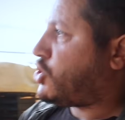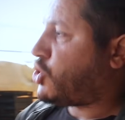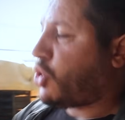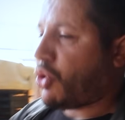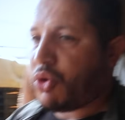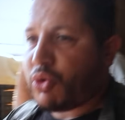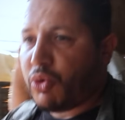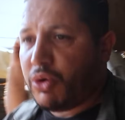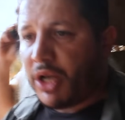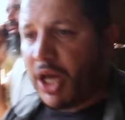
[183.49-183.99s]
شو
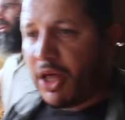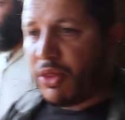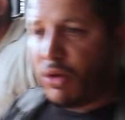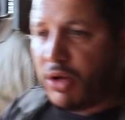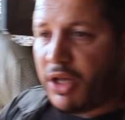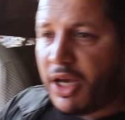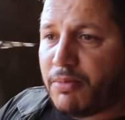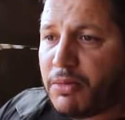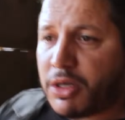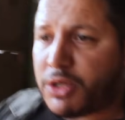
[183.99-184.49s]
دوك وين هذو
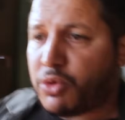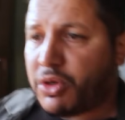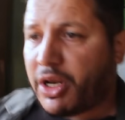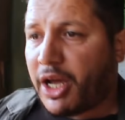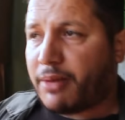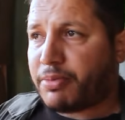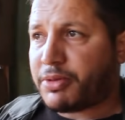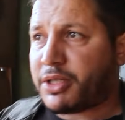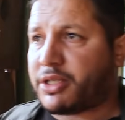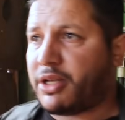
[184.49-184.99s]
اليامات وين
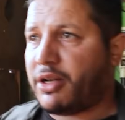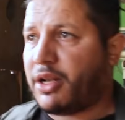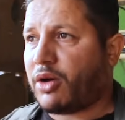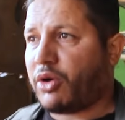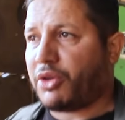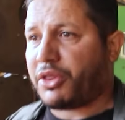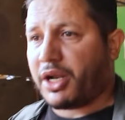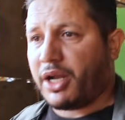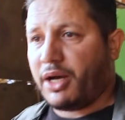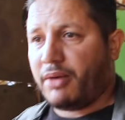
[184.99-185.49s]
هبطت
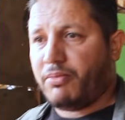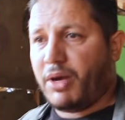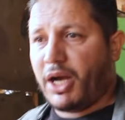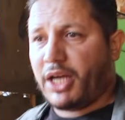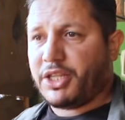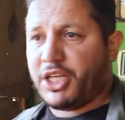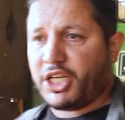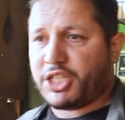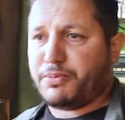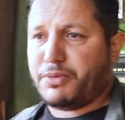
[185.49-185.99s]
الخضره ما
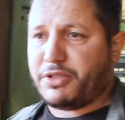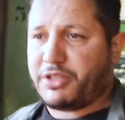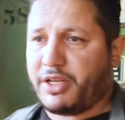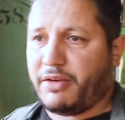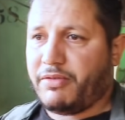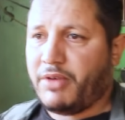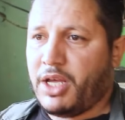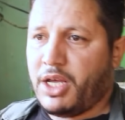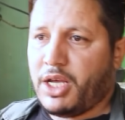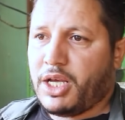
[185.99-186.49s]
عندهاش
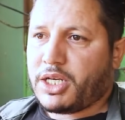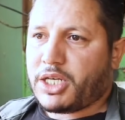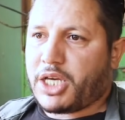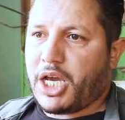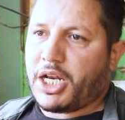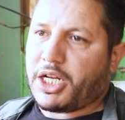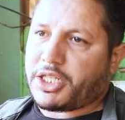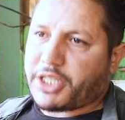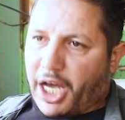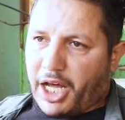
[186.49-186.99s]
بزاف
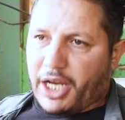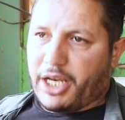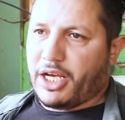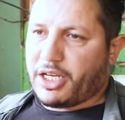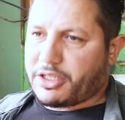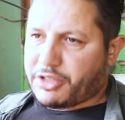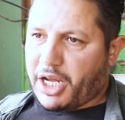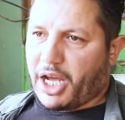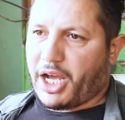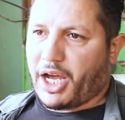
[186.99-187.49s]
كانت
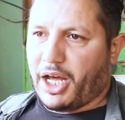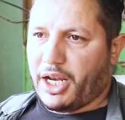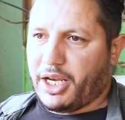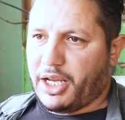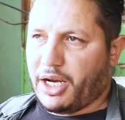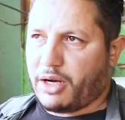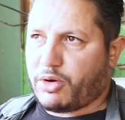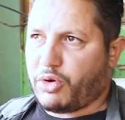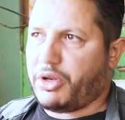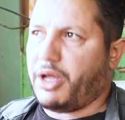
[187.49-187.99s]
غاليه صح
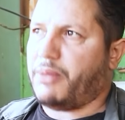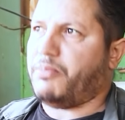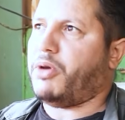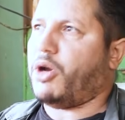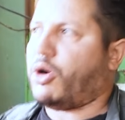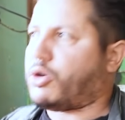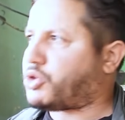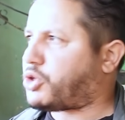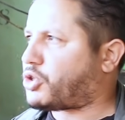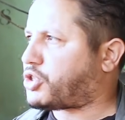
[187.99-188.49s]
غاليه كنا
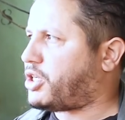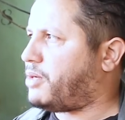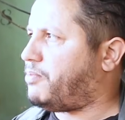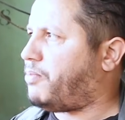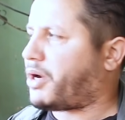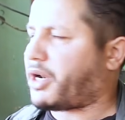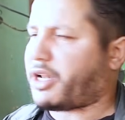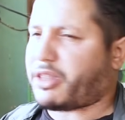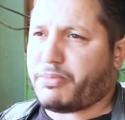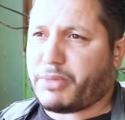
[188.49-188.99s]
نبيعوا الطرشي
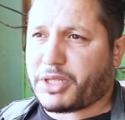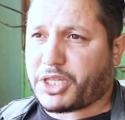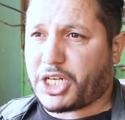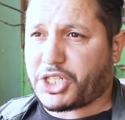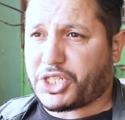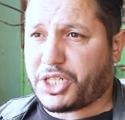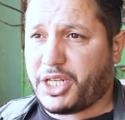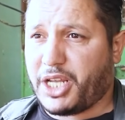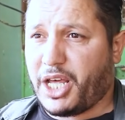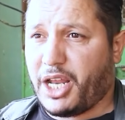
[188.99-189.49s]
برا
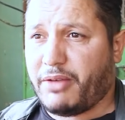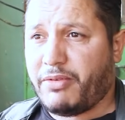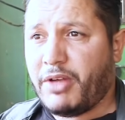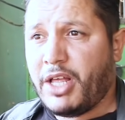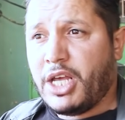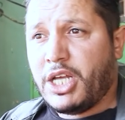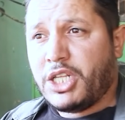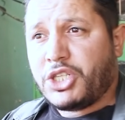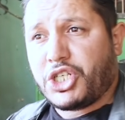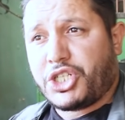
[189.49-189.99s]
18000
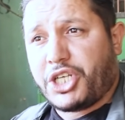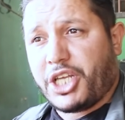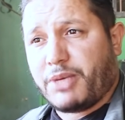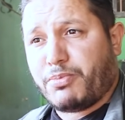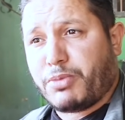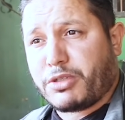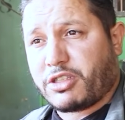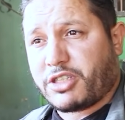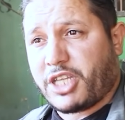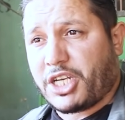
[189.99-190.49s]
تشري
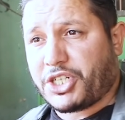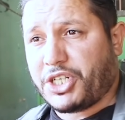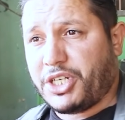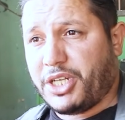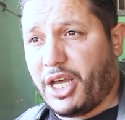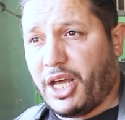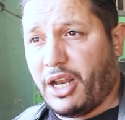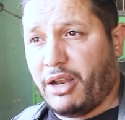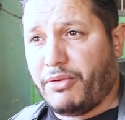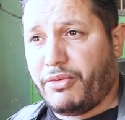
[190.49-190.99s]
ب
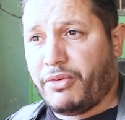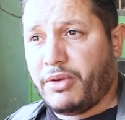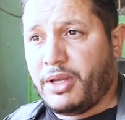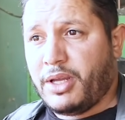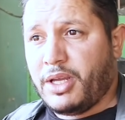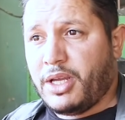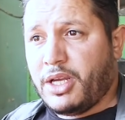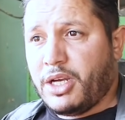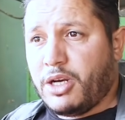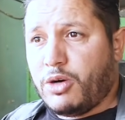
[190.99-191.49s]
16000
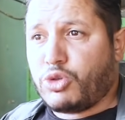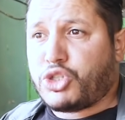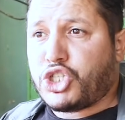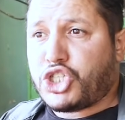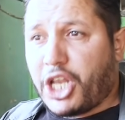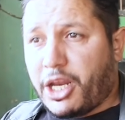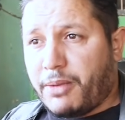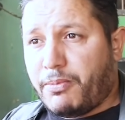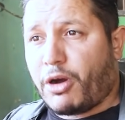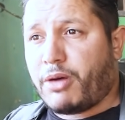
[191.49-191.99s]

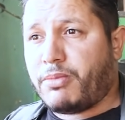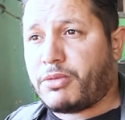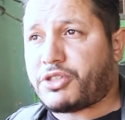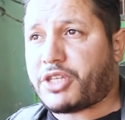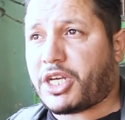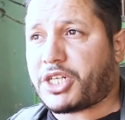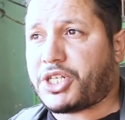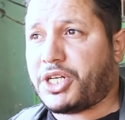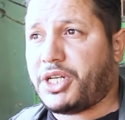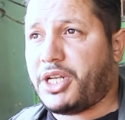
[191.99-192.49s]
وتشري ب
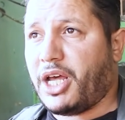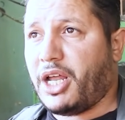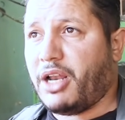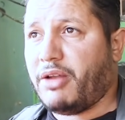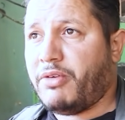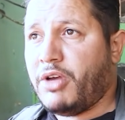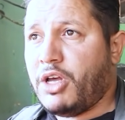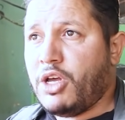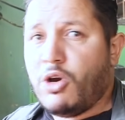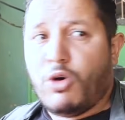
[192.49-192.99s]

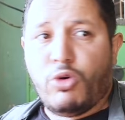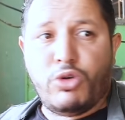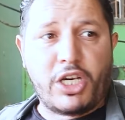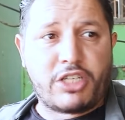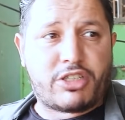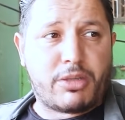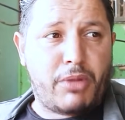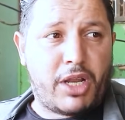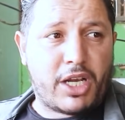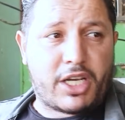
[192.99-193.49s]
15000
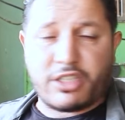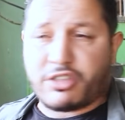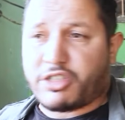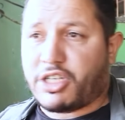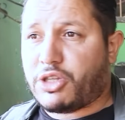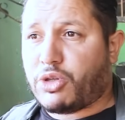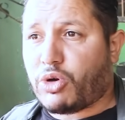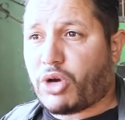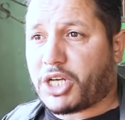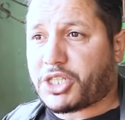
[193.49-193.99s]
ويحسب لك
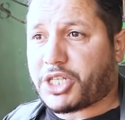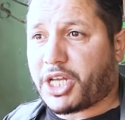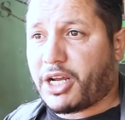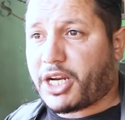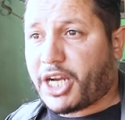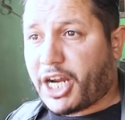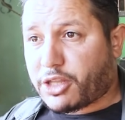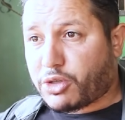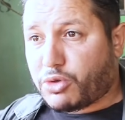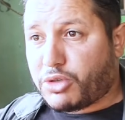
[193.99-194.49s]
الصندوق 10
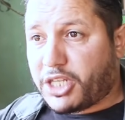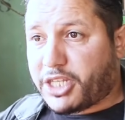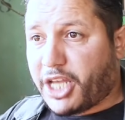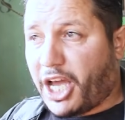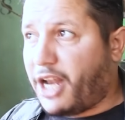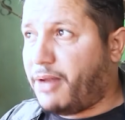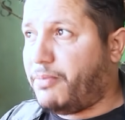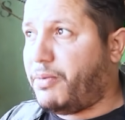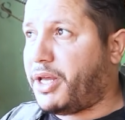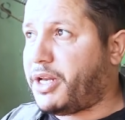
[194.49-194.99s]
كرتونه
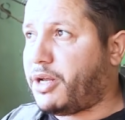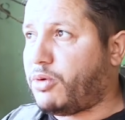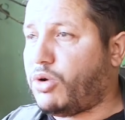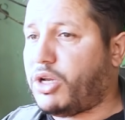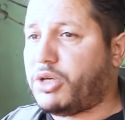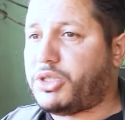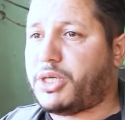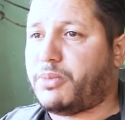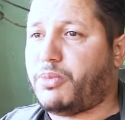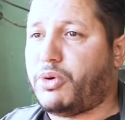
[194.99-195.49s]
تاع البنان
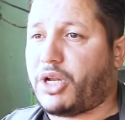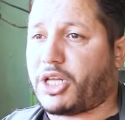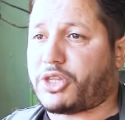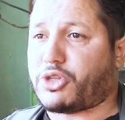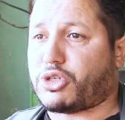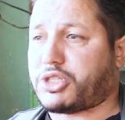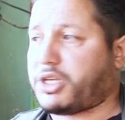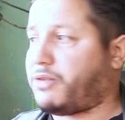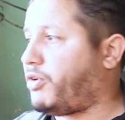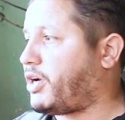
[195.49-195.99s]
ولا يجيبوا لنا
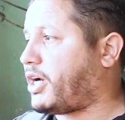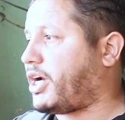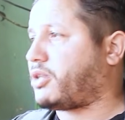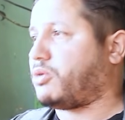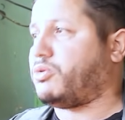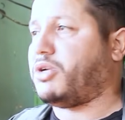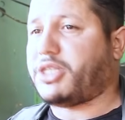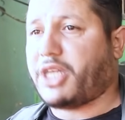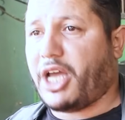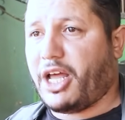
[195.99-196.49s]
الطرشي في
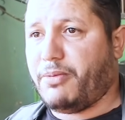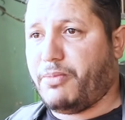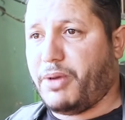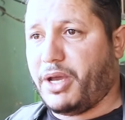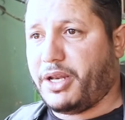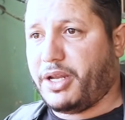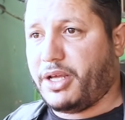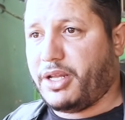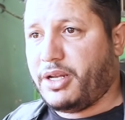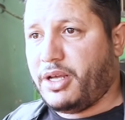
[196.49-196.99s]
الكرتونه تاع
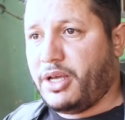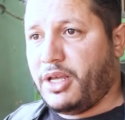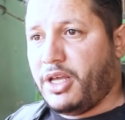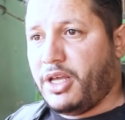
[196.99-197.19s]
البنان